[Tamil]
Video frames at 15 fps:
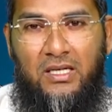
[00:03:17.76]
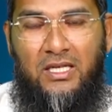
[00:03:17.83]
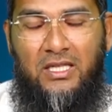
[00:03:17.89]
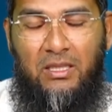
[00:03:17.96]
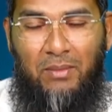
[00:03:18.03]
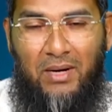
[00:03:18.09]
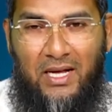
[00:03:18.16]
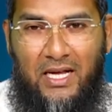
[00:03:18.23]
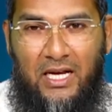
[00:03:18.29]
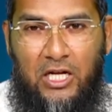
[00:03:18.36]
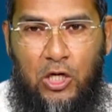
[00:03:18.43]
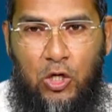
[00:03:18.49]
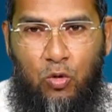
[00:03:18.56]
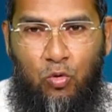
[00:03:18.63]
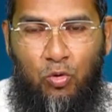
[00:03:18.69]
இந்த
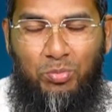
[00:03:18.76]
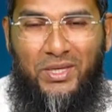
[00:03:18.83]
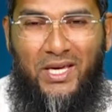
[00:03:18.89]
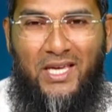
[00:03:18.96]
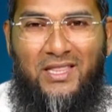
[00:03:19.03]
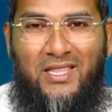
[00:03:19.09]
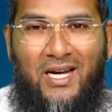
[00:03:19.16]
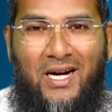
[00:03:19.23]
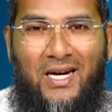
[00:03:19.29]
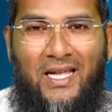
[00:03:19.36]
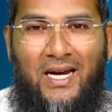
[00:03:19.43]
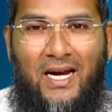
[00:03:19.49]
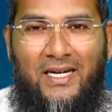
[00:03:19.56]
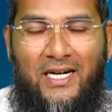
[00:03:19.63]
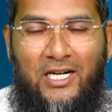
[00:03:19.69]
மக்களுக்கு உண்மையைத்தானே
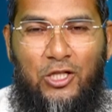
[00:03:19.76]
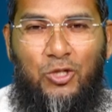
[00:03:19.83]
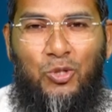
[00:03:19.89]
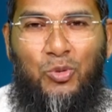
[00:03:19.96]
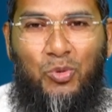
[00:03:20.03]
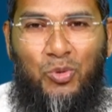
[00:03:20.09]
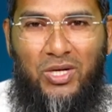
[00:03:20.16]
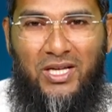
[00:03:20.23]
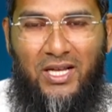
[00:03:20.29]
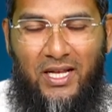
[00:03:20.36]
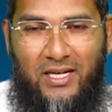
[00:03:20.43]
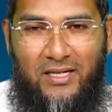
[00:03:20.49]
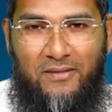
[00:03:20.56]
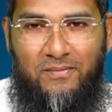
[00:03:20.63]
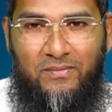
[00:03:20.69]
நான் எடுத்து
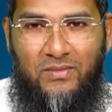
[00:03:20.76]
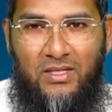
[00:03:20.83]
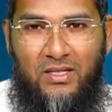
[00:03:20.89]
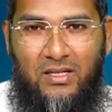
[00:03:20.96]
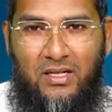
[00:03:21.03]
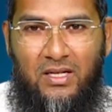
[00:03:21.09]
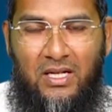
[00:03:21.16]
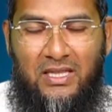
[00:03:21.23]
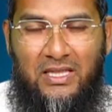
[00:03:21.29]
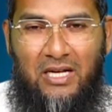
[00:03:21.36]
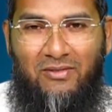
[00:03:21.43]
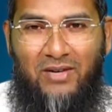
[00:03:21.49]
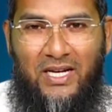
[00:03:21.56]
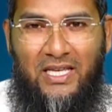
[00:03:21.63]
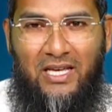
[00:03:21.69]
கூறுகிறேன்
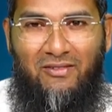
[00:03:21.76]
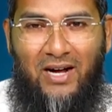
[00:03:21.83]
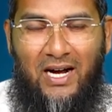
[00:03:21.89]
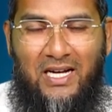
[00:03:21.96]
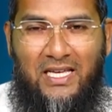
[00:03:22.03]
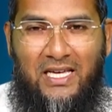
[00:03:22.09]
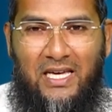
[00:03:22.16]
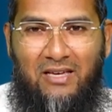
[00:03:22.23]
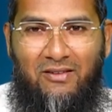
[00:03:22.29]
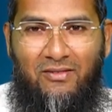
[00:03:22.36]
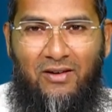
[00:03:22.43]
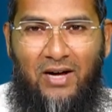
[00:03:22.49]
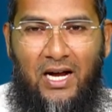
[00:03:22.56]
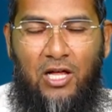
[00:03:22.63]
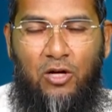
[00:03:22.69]
தவறிய வாழ்க்கையை
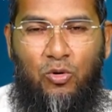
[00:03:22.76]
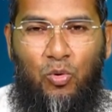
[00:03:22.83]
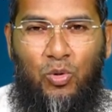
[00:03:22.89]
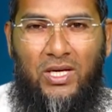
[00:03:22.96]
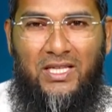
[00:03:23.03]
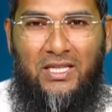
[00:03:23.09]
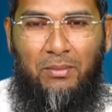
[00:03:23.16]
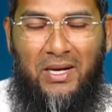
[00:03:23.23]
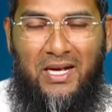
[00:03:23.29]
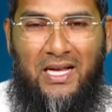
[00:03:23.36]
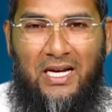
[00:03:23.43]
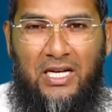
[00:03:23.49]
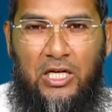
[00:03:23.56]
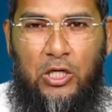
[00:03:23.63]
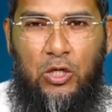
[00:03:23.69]
வாழக்கூடிய இந்த
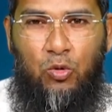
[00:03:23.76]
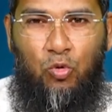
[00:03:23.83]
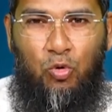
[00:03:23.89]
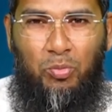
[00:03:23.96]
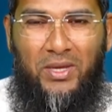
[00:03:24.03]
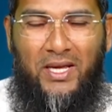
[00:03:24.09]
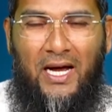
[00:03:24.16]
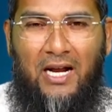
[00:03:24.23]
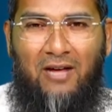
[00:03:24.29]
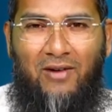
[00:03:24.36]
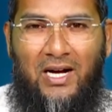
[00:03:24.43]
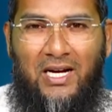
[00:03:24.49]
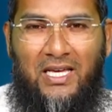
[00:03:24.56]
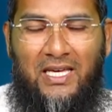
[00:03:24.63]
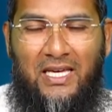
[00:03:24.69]
மக்களுக்கு உண்மையான
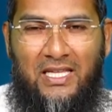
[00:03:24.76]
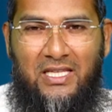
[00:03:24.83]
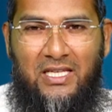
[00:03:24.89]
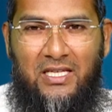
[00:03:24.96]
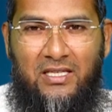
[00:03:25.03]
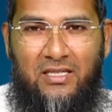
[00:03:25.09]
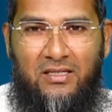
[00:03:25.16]
வாழ்க்கை எது